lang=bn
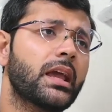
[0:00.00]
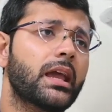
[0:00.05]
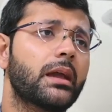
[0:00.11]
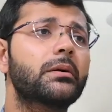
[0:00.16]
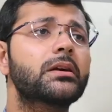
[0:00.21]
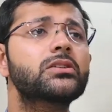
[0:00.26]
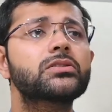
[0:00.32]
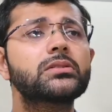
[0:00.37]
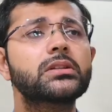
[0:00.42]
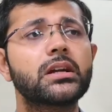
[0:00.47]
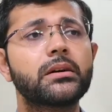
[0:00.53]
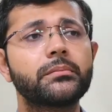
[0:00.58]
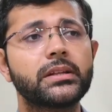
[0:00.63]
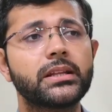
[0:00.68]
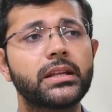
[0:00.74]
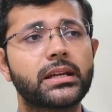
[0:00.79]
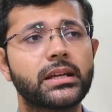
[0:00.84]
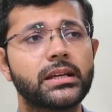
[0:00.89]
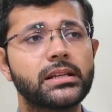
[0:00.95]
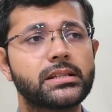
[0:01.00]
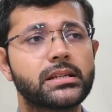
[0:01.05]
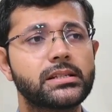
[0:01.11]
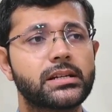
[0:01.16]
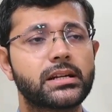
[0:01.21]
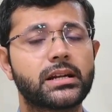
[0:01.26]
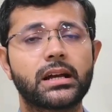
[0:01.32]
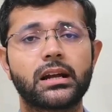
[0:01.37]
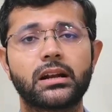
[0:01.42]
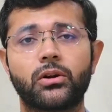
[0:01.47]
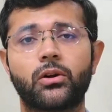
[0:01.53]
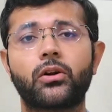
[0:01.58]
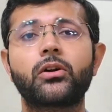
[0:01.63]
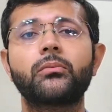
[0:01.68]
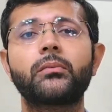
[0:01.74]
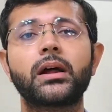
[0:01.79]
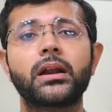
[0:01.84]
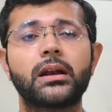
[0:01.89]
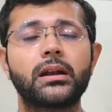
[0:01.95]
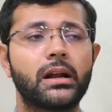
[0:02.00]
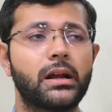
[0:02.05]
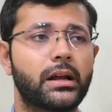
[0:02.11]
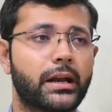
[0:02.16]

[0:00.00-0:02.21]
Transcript: এবার যদি আমি দেখি যে যেটা নর্মাল